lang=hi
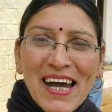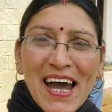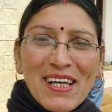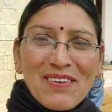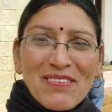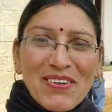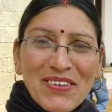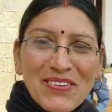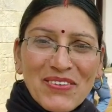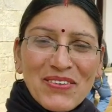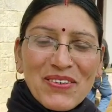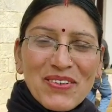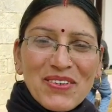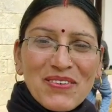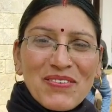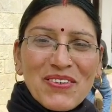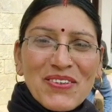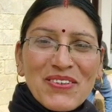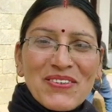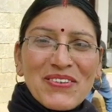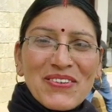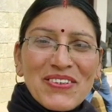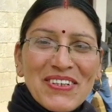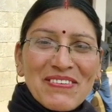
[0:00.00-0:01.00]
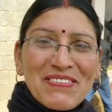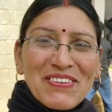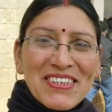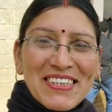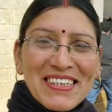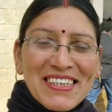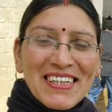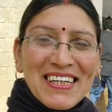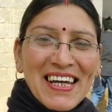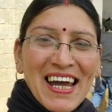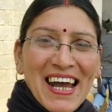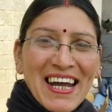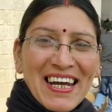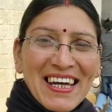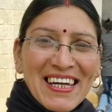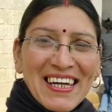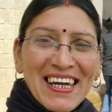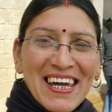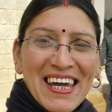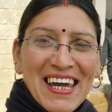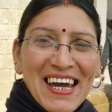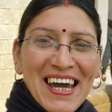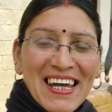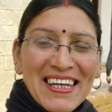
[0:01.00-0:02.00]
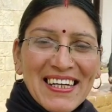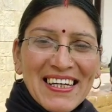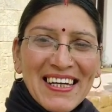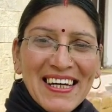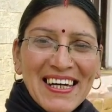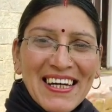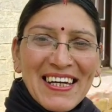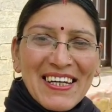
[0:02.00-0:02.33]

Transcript: आज मैं खुश भी हूँ कि मिस्त्री आ गए हैं आज